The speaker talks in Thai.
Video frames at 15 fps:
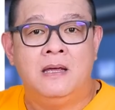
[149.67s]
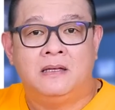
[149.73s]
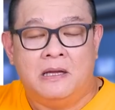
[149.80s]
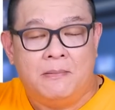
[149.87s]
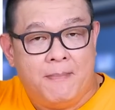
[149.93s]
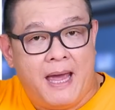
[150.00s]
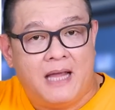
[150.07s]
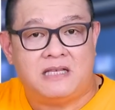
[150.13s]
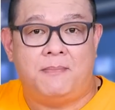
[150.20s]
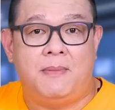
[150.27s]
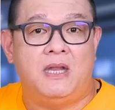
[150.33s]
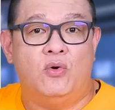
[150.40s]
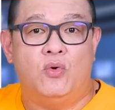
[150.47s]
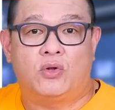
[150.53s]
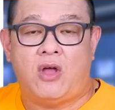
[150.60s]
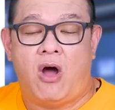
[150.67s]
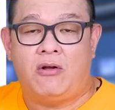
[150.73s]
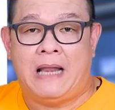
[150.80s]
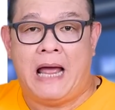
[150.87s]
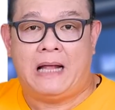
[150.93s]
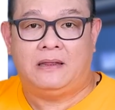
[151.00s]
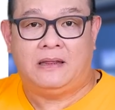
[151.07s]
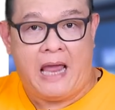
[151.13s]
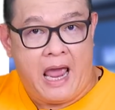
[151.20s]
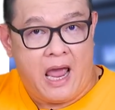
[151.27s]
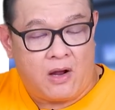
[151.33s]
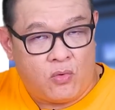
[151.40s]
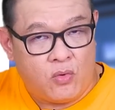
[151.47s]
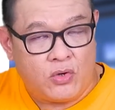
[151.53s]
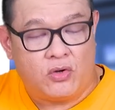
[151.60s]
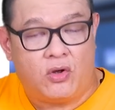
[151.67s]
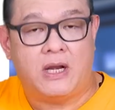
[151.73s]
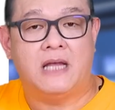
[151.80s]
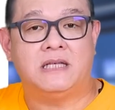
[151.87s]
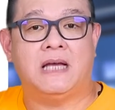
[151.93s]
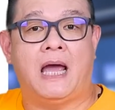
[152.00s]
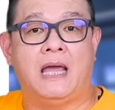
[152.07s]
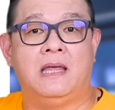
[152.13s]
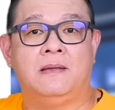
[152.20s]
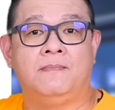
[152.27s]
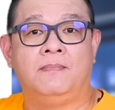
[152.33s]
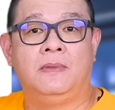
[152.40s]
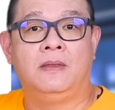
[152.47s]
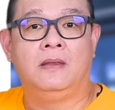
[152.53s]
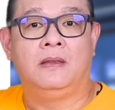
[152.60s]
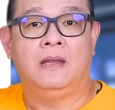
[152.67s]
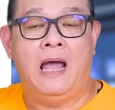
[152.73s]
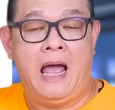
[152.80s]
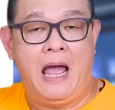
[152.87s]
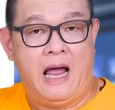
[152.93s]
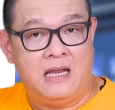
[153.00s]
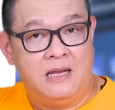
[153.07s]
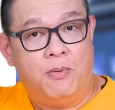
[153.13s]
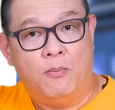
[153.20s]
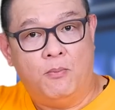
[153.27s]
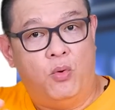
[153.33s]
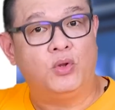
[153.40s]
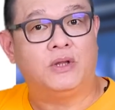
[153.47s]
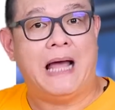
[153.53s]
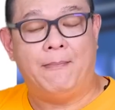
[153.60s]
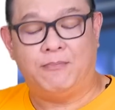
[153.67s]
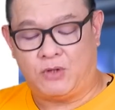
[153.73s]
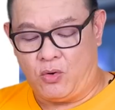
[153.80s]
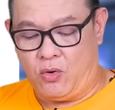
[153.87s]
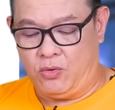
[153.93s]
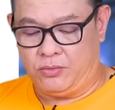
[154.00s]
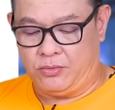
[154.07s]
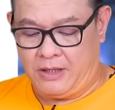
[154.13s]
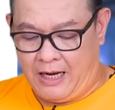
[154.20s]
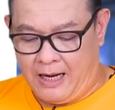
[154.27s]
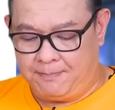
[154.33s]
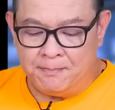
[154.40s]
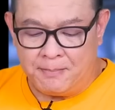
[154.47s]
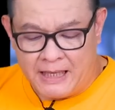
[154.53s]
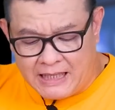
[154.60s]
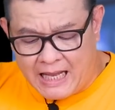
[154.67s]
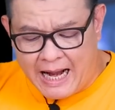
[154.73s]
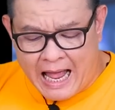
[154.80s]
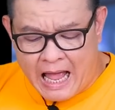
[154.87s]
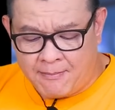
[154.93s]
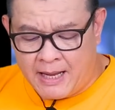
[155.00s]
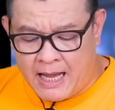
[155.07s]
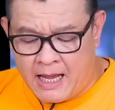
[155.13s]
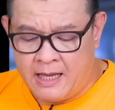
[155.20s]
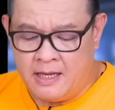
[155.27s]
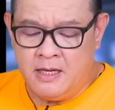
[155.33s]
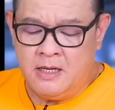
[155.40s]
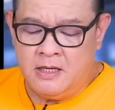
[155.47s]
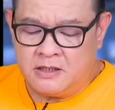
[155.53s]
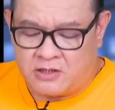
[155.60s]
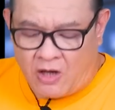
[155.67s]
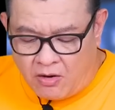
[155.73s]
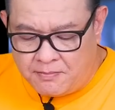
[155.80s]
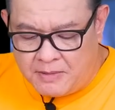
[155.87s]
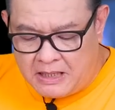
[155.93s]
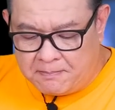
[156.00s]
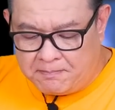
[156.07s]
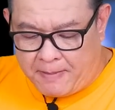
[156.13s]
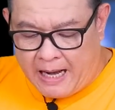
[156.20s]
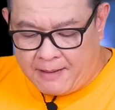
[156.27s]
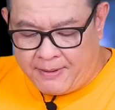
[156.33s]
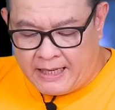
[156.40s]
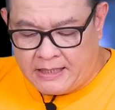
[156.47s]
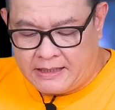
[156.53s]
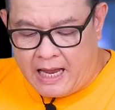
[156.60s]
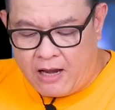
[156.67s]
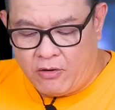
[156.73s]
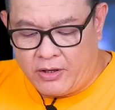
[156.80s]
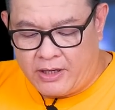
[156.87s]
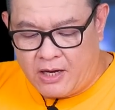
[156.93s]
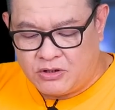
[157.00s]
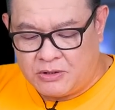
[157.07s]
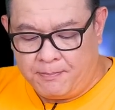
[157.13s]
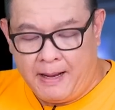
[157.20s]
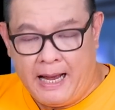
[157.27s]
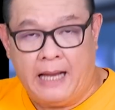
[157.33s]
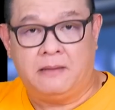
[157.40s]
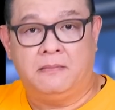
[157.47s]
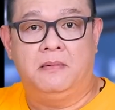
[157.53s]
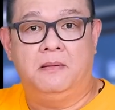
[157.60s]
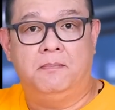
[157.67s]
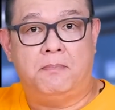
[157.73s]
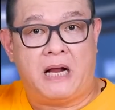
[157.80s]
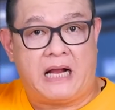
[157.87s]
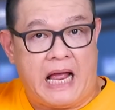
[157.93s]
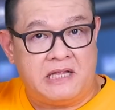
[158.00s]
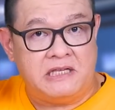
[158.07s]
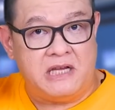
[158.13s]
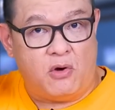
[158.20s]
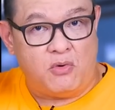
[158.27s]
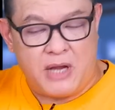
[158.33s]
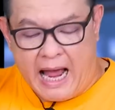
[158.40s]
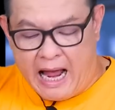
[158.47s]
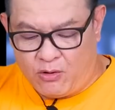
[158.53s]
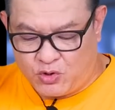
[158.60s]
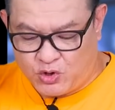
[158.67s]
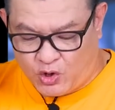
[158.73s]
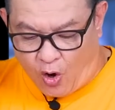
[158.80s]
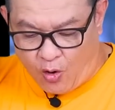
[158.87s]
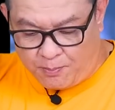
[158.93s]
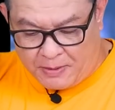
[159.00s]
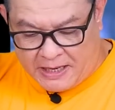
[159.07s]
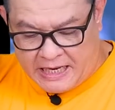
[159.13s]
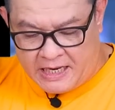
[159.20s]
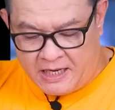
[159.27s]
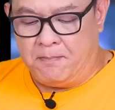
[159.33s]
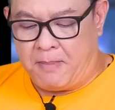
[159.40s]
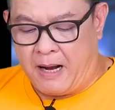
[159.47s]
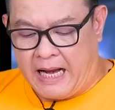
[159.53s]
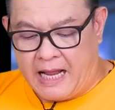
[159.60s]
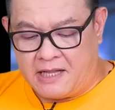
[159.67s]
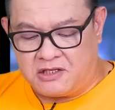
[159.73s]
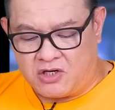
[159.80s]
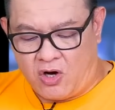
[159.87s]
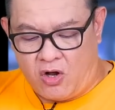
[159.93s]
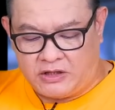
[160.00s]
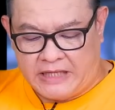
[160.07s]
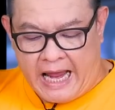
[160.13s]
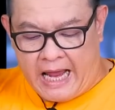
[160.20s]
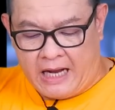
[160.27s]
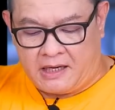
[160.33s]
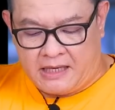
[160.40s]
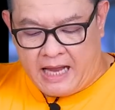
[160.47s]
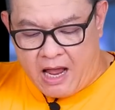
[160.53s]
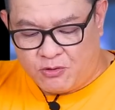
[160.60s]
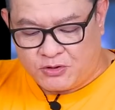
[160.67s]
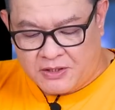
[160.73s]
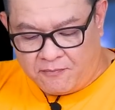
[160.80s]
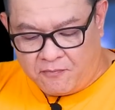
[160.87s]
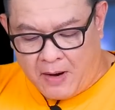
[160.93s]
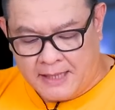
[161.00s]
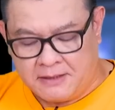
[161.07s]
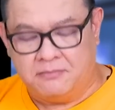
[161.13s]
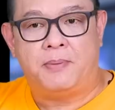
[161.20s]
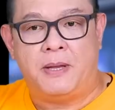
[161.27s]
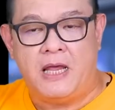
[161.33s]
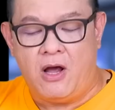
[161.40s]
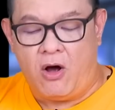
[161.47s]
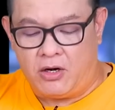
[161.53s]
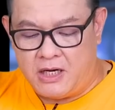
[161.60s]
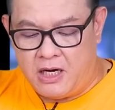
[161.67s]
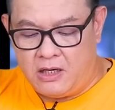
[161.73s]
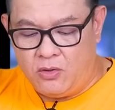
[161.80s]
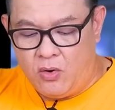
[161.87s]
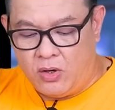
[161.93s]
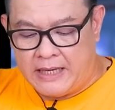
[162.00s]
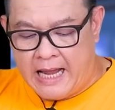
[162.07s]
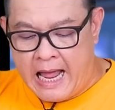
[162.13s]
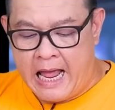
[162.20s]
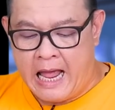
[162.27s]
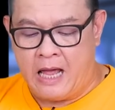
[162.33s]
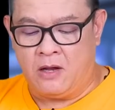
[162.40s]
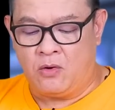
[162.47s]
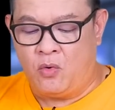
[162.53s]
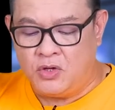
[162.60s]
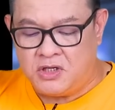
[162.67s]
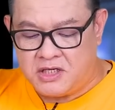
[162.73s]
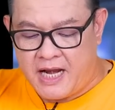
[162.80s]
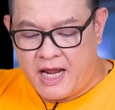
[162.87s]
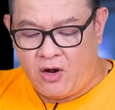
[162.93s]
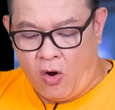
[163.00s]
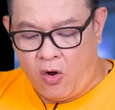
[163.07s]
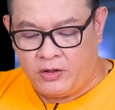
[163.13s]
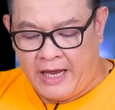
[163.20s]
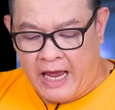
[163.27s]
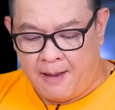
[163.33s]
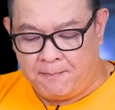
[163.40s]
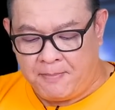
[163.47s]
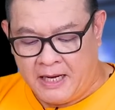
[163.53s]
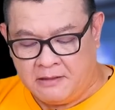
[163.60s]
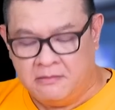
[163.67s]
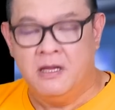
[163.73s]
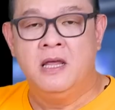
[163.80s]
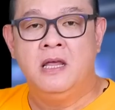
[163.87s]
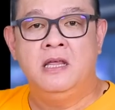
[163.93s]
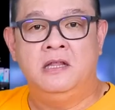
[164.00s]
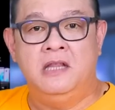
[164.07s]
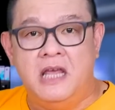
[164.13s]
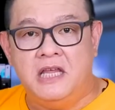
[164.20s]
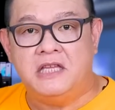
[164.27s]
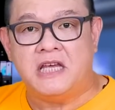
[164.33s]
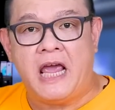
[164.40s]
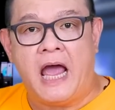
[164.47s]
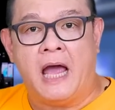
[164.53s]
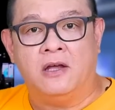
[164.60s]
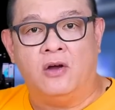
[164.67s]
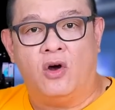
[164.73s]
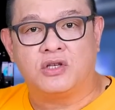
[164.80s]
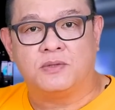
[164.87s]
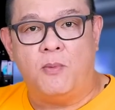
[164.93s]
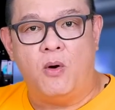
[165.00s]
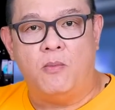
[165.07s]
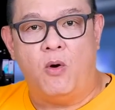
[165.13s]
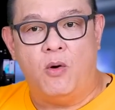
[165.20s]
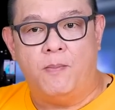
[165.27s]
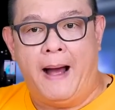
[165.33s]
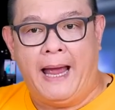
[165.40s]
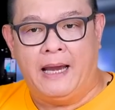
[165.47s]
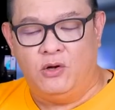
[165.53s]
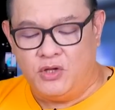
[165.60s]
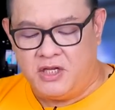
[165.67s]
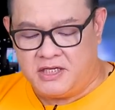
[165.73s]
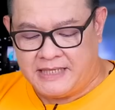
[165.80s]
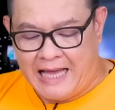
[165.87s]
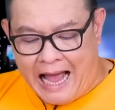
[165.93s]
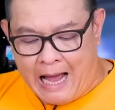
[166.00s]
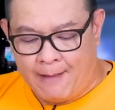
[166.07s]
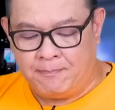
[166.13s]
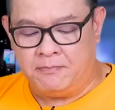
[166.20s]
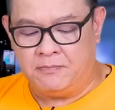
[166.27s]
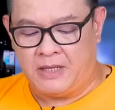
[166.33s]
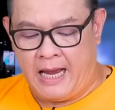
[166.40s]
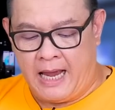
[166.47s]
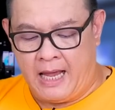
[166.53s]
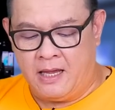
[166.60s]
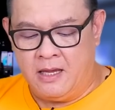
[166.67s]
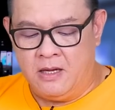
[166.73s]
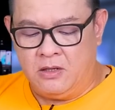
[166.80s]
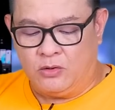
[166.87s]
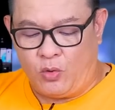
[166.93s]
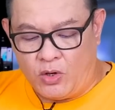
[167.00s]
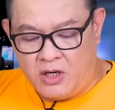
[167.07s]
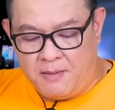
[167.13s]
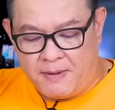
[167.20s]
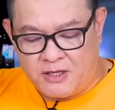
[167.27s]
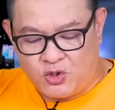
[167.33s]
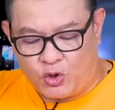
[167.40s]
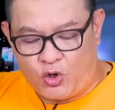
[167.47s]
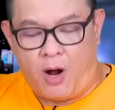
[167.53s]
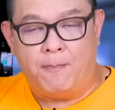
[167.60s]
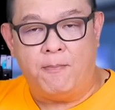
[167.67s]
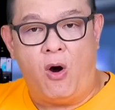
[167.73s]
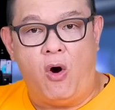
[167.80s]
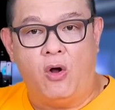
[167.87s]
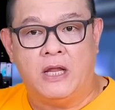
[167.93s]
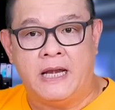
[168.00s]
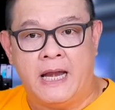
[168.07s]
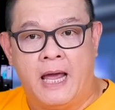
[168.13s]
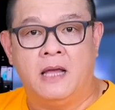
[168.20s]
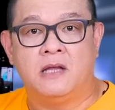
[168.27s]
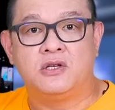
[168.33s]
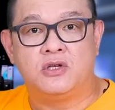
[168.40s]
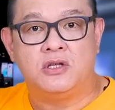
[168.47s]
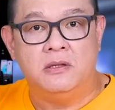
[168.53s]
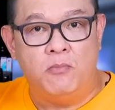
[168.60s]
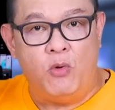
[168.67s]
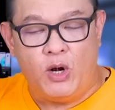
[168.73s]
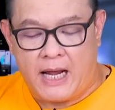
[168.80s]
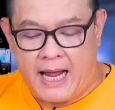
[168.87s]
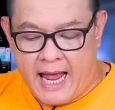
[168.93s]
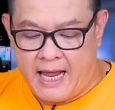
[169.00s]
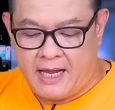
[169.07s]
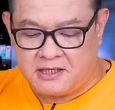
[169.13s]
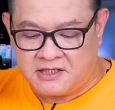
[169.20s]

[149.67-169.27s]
ถึงแม้จะไม่ถูกต้องนักแต่คุณก็ได้ใช้นะฮะอันนี้ผมพูดตามตรงนะคเปิดราคามา 28,990 บาท ประกันยาวๆ2ปี ประกันจอแตก90วันพรีออเดอร์ล่วงหน้าคุณจะได้ของแถมเป็น DJI Osmo Mobile รุ่นที่ 3 นะฮะ ตัวนี้เป็นชุดคอมโบเลยนะ มูลค่า